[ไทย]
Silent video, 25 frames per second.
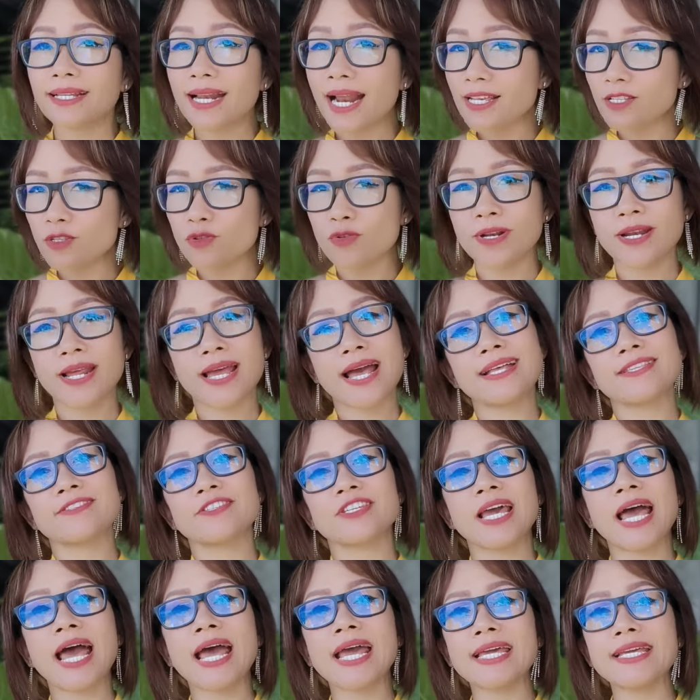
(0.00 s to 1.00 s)
อัตราส่วนการ
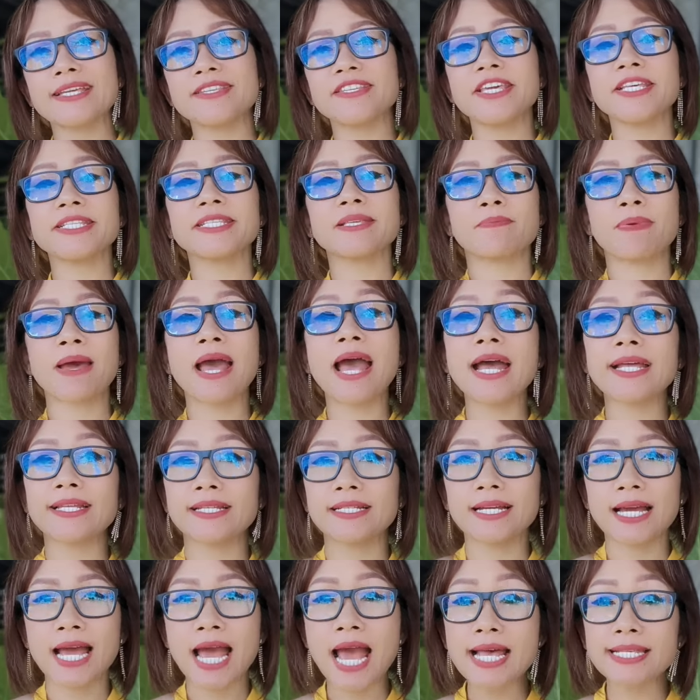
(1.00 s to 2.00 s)
ใช้
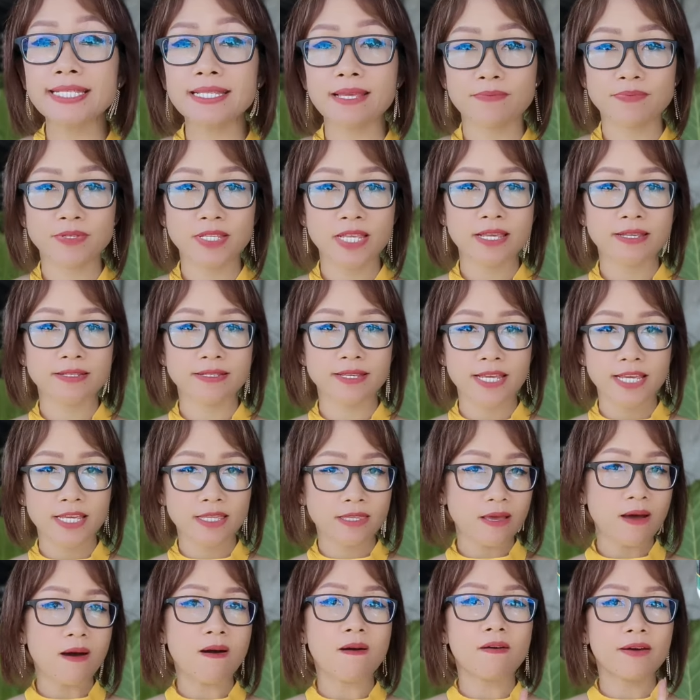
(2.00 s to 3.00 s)
25-50ซีซี
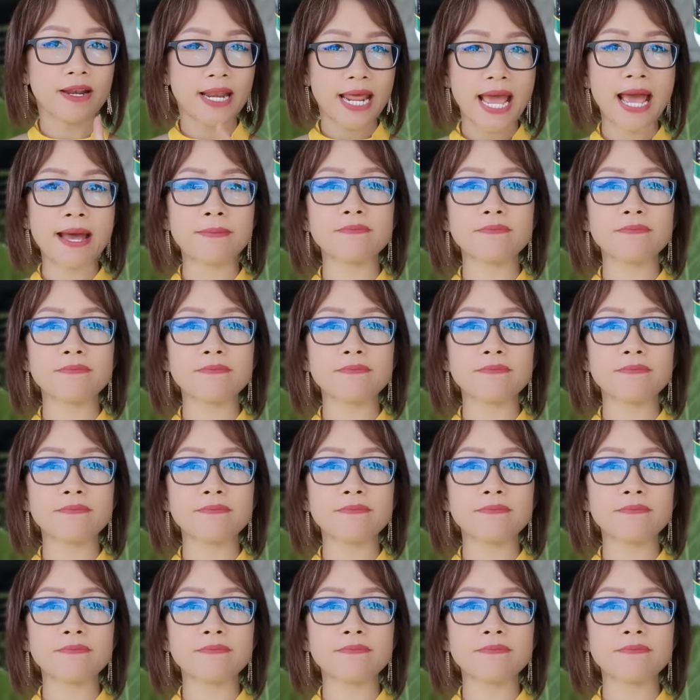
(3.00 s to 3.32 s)
ต่อ